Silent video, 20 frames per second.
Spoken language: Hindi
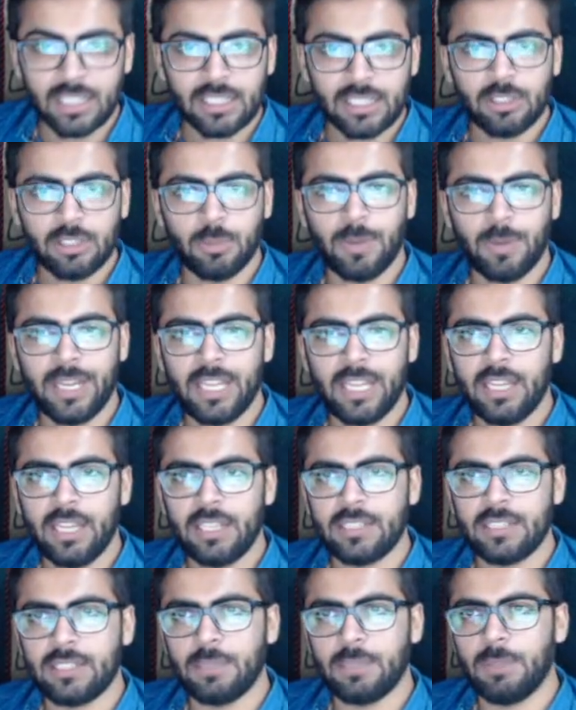तो भाई
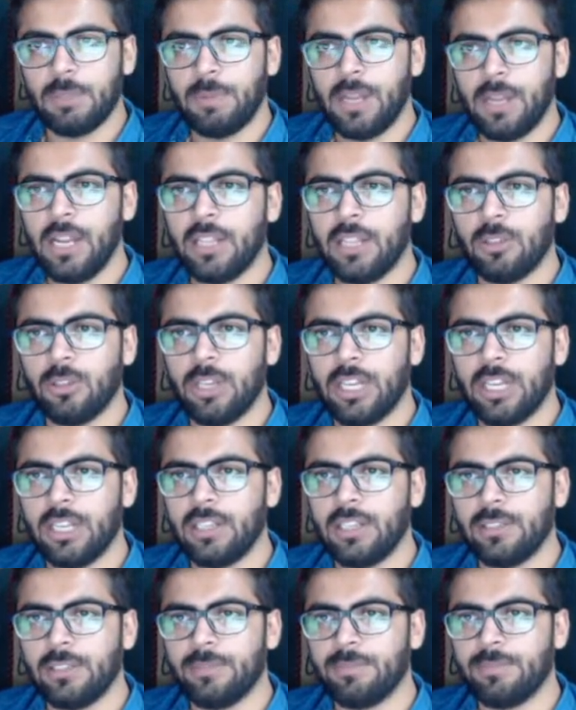सबसे पहले तो
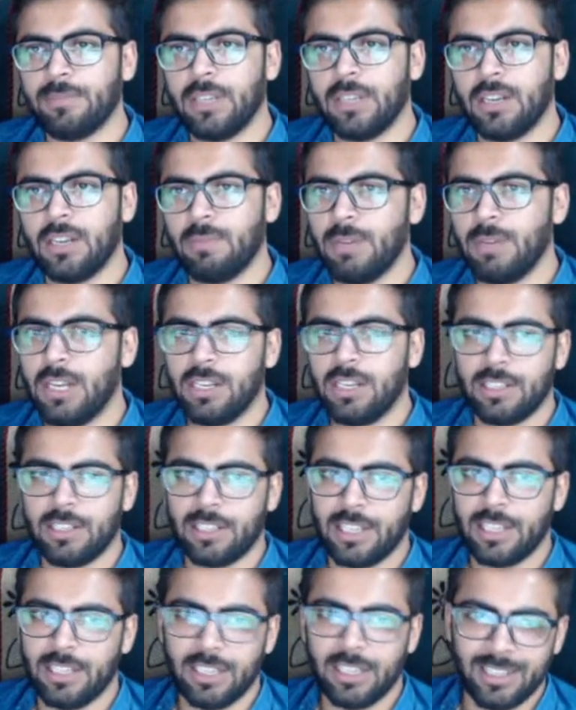यार हर बार
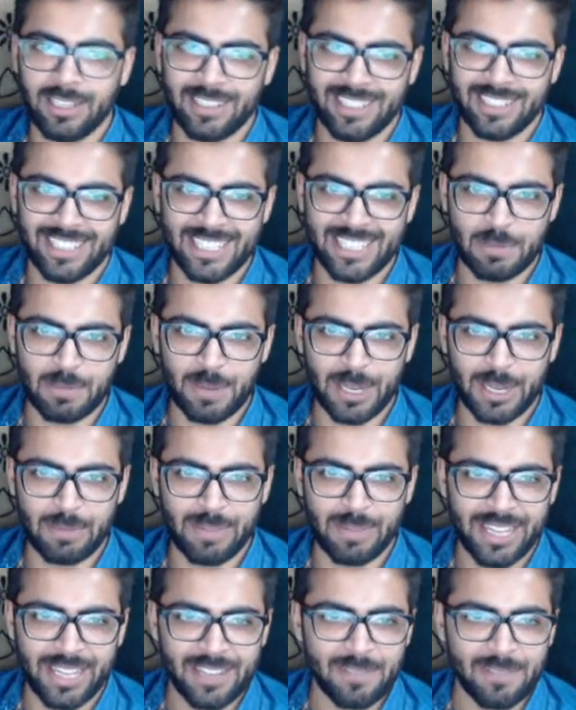की तरह इस बार
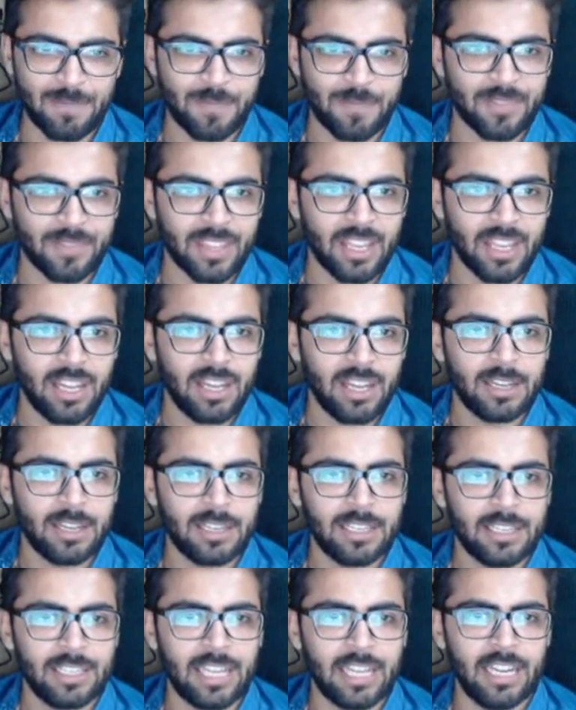भी
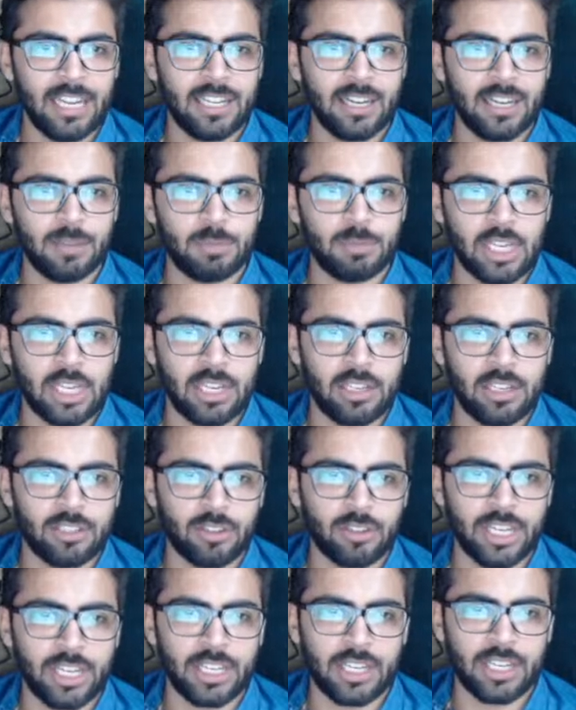टेलीग्राम चैनल
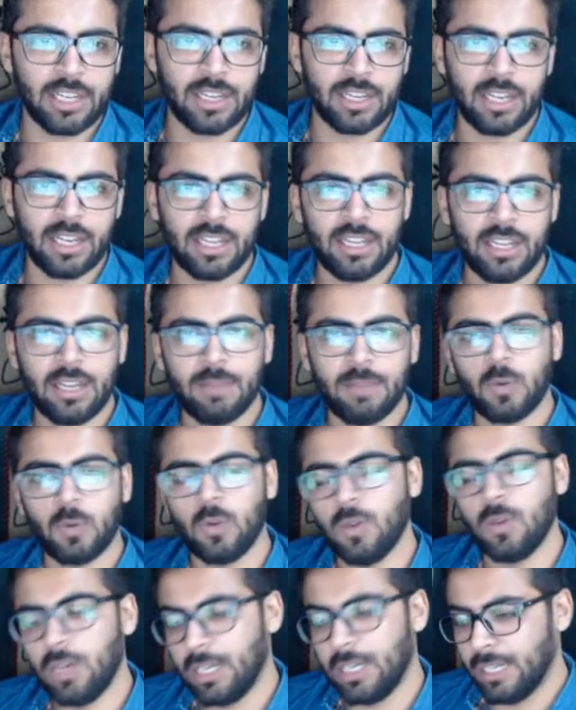ज्वाइन करना है
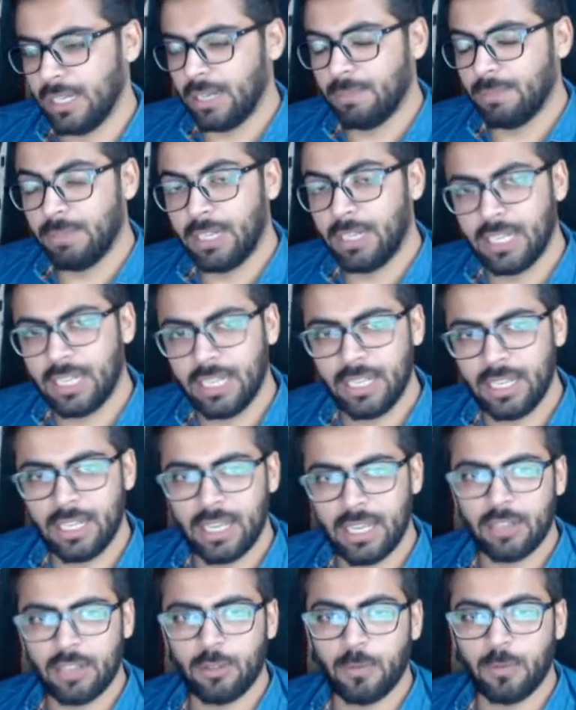आपको अगर आपने नहीं
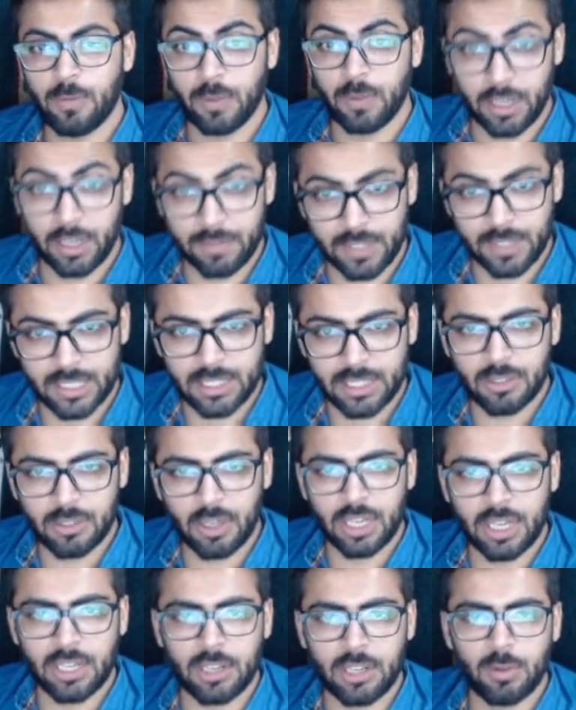किया है तो फटाफट से
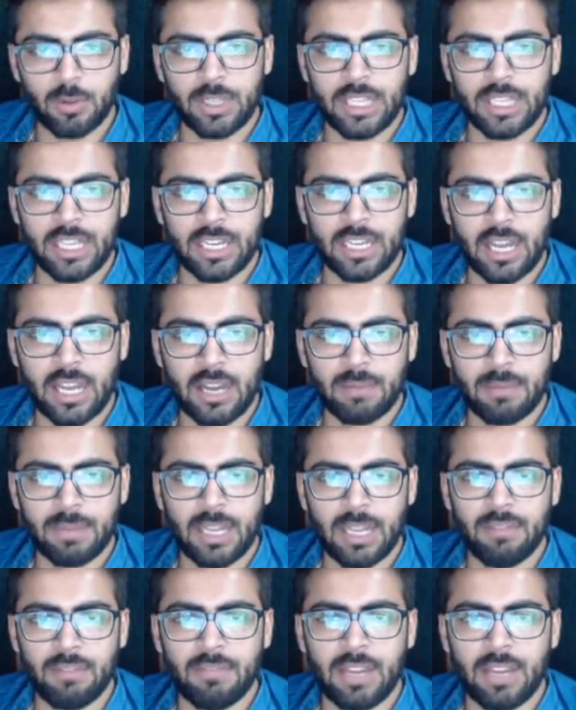ज्वाइन करो ये नाम
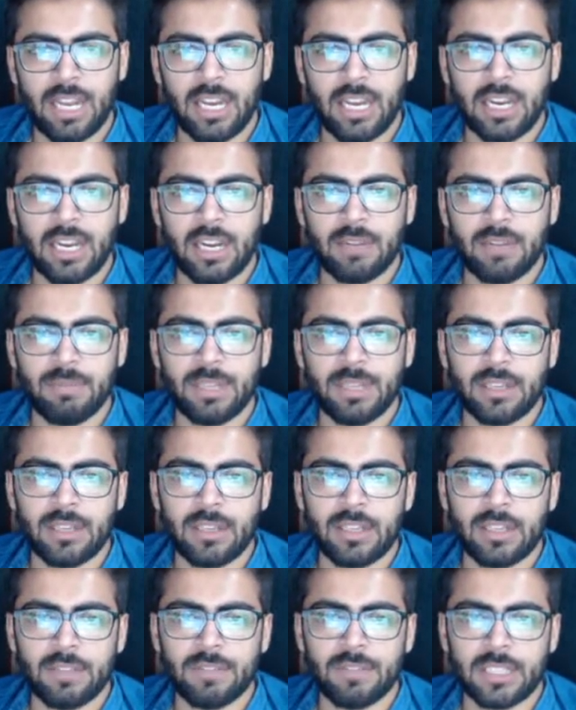है वेल अकेडमी
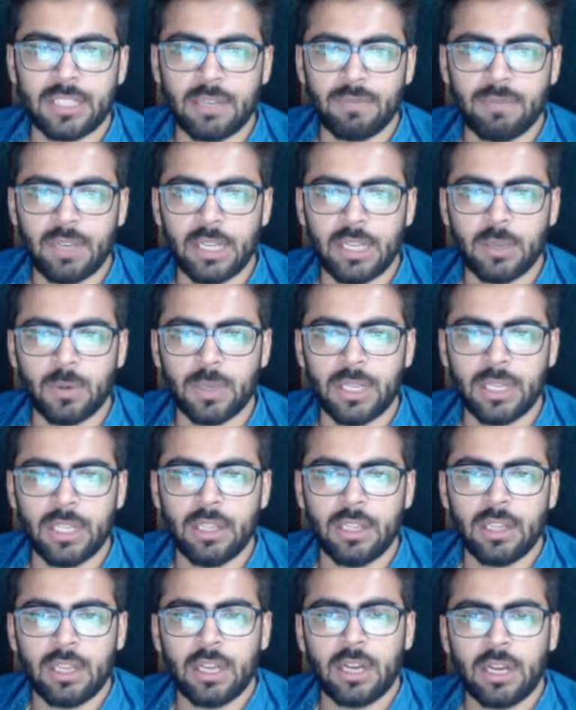करंट अफेयर्स आप लिखोगे
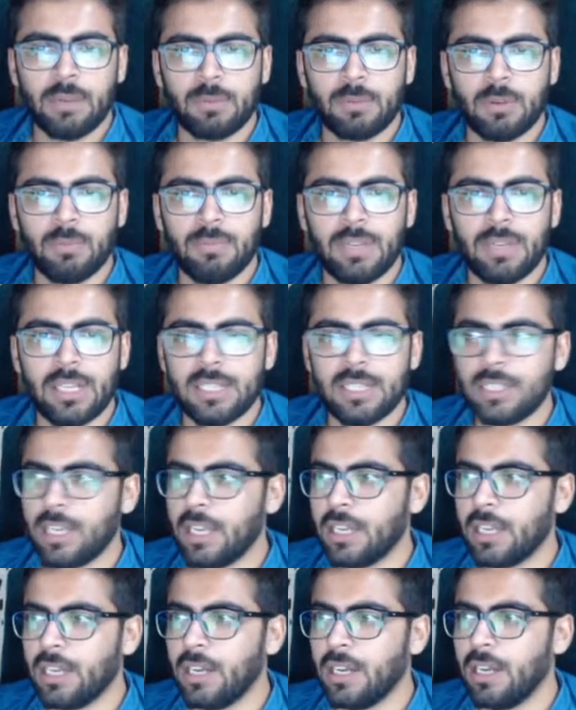आपको मिल
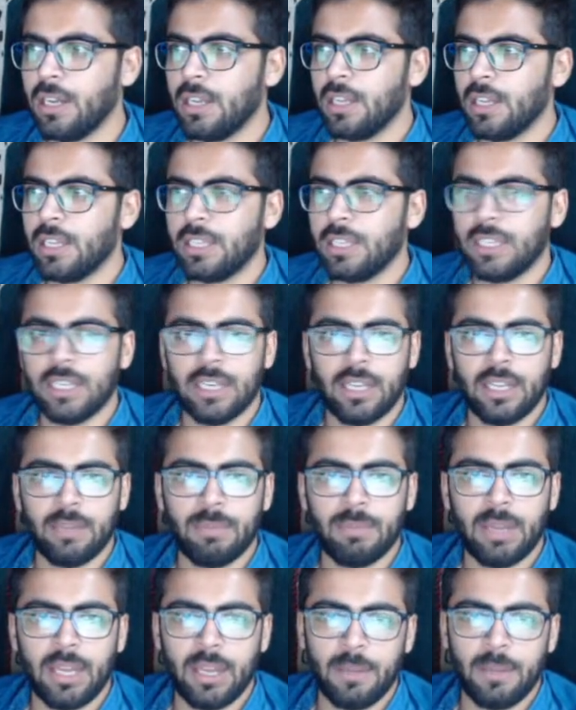जाएगा ये नेम
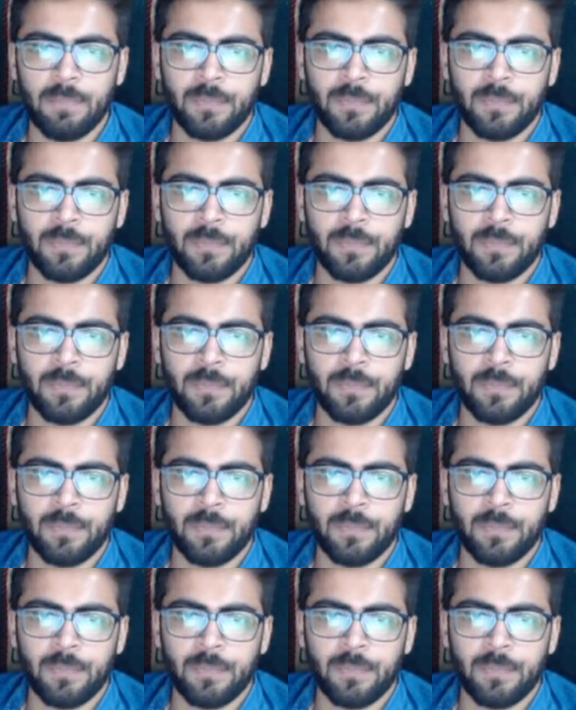है